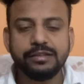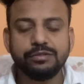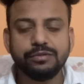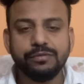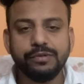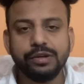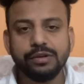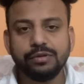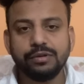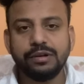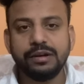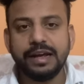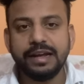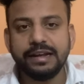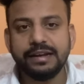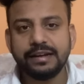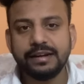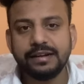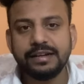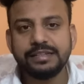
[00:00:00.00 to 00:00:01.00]
तो वीडियो को
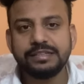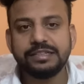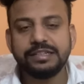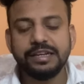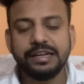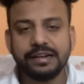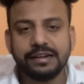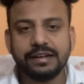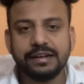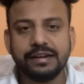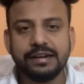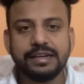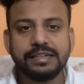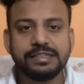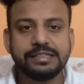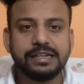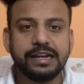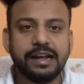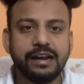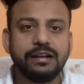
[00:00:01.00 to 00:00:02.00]
लाइक करना शेयर करना
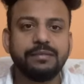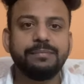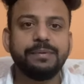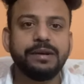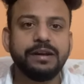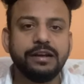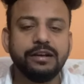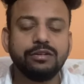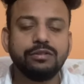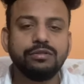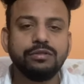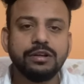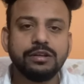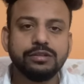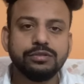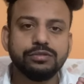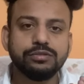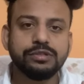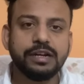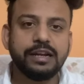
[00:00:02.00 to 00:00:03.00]
चैनल पे नए हो
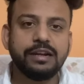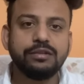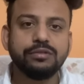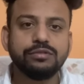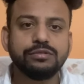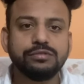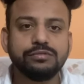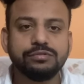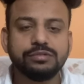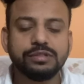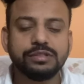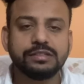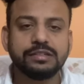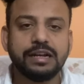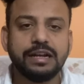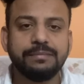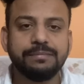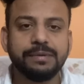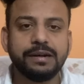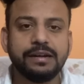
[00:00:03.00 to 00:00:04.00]
तो चैनल को जरूर
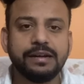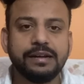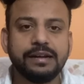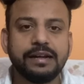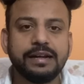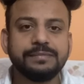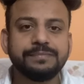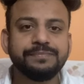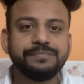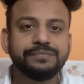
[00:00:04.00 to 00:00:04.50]
सब्सक्राइब कर लेना